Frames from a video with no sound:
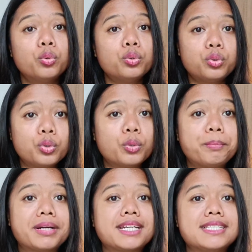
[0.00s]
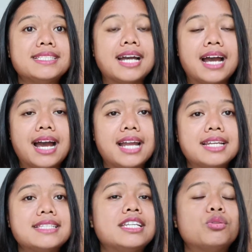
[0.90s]
untuk
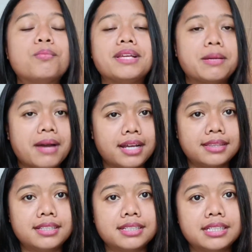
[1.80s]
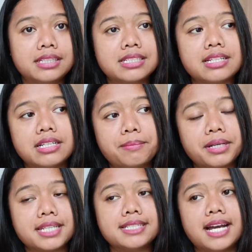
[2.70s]
pekerjaan di sini tuh banyak banget uh,
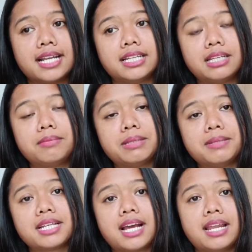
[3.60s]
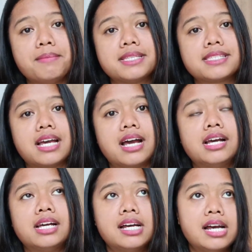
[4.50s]
pekerjaannya teman-teman kalian bisa
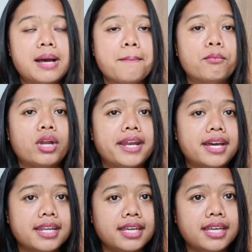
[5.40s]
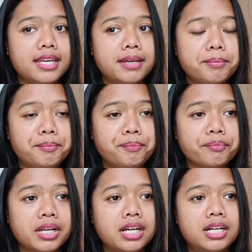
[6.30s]
mulai dari
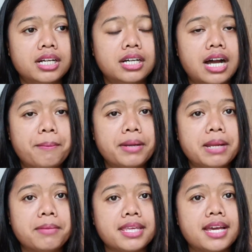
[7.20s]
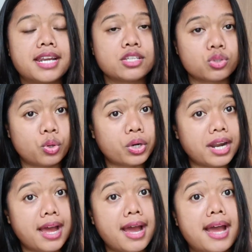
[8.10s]
uh, apa namanya
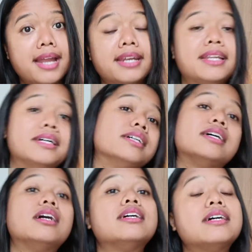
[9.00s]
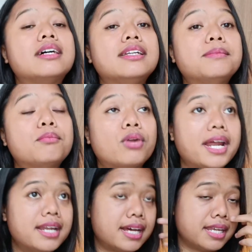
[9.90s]
restoran uh,
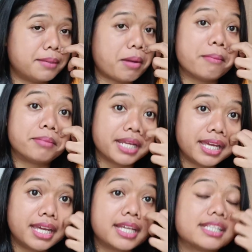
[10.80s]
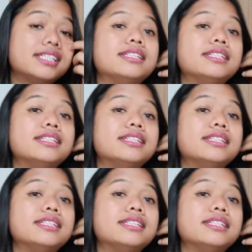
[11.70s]
mulai dari pabrik